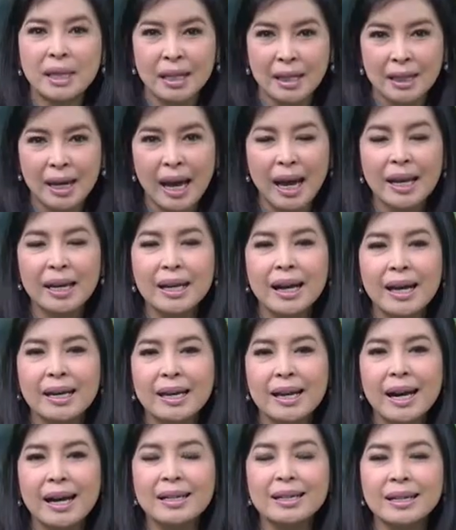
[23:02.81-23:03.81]
มาทิ้งท้ายกัน
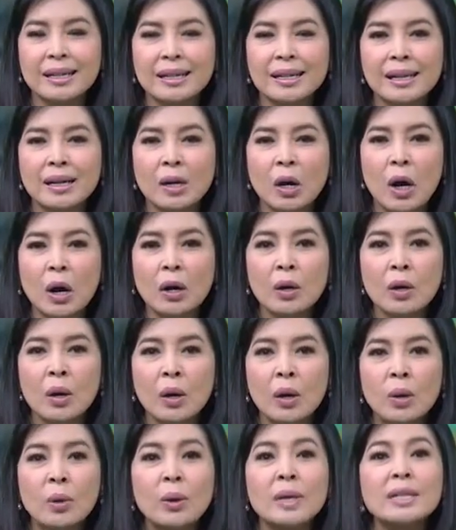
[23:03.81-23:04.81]
นะคะ ถึงเรื่องของ
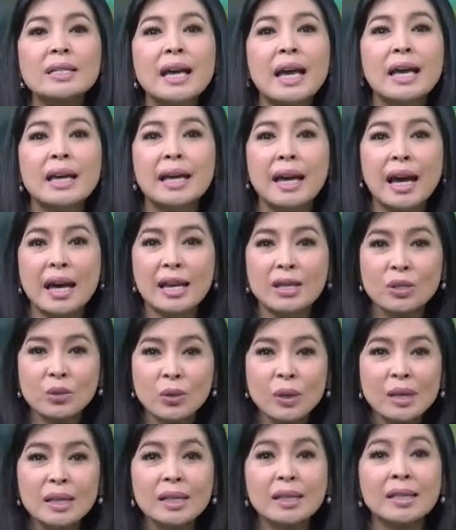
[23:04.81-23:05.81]
หัวใจการ
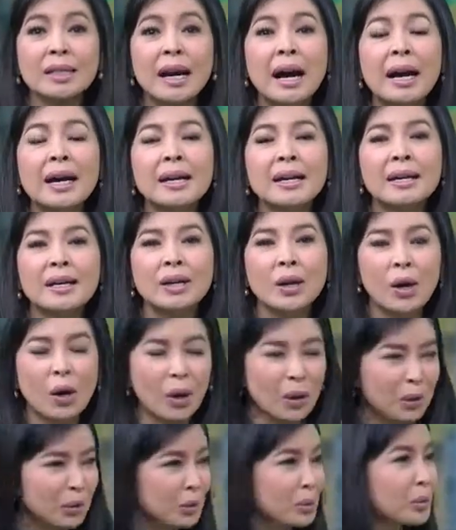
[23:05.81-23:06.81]
ช่วยเหลือข
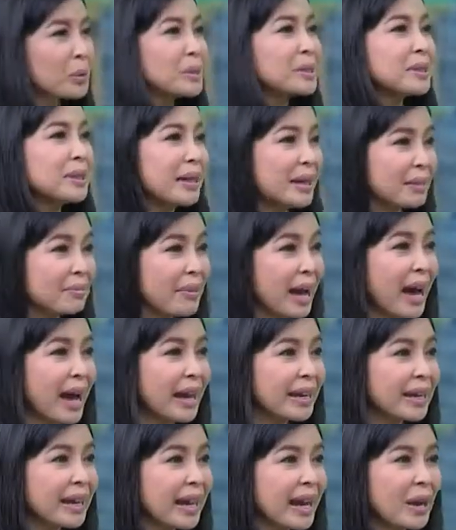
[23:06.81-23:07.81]
องลูกเสือกันบ้า
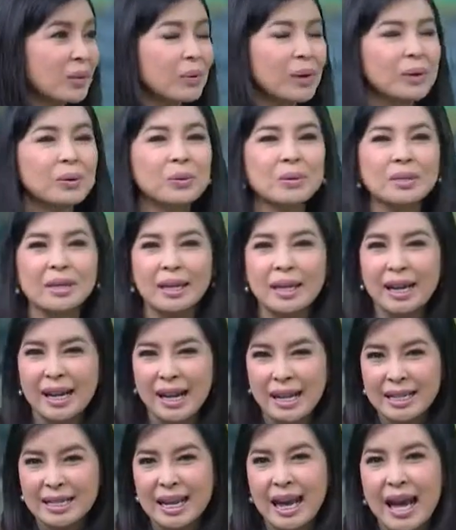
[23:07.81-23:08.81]
งนะคะ ว่าลูกเสือนา
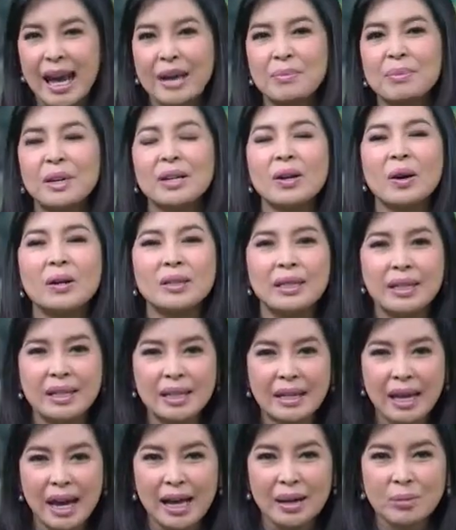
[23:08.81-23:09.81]
นาชาติไม่ทอดทิ้
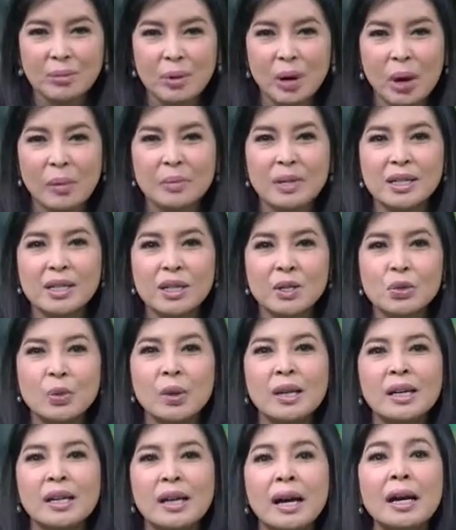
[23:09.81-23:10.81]
งกัน พร้อมที่จะ
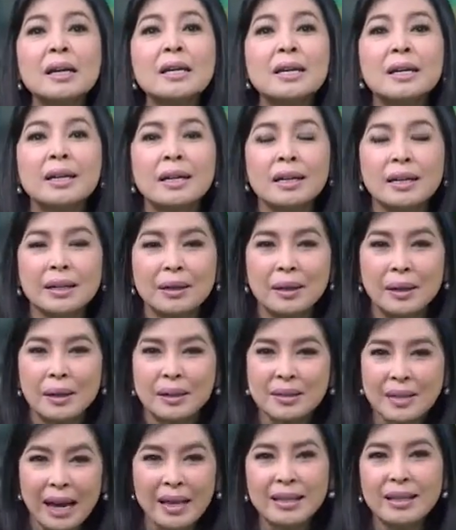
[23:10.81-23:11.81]
ช่วยเหลืออ
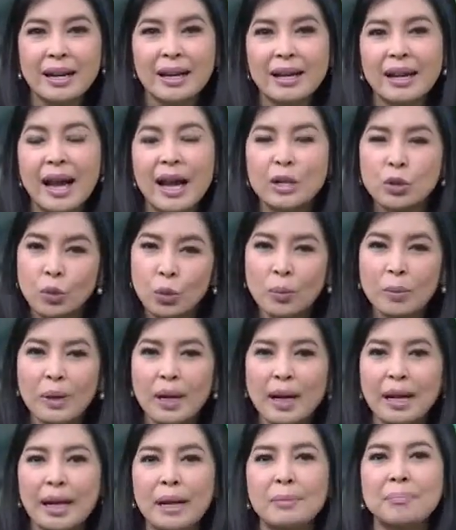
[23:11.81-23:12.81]
สาธารณะทุก
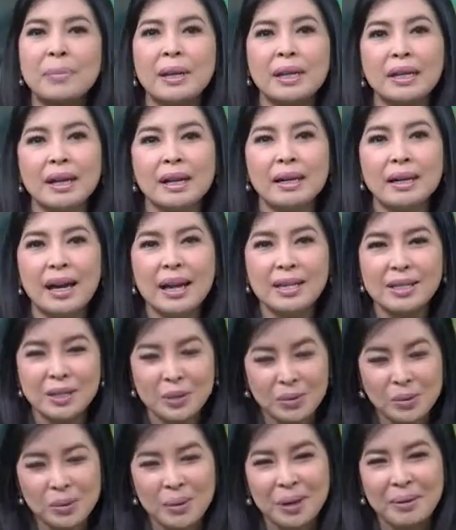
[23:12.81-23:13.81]
เมื่อนั้นเป็นอย่างไร
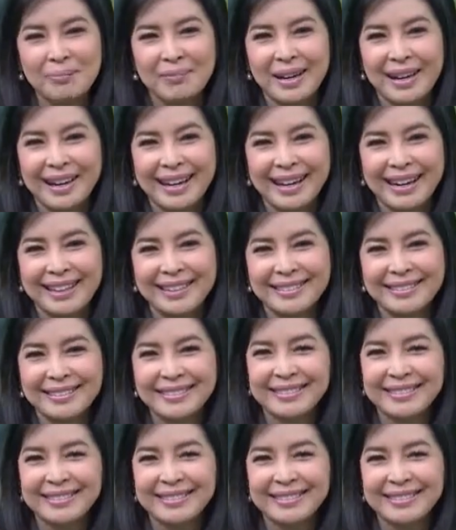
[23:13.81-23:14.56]
สักครู่กลับมาค่ะ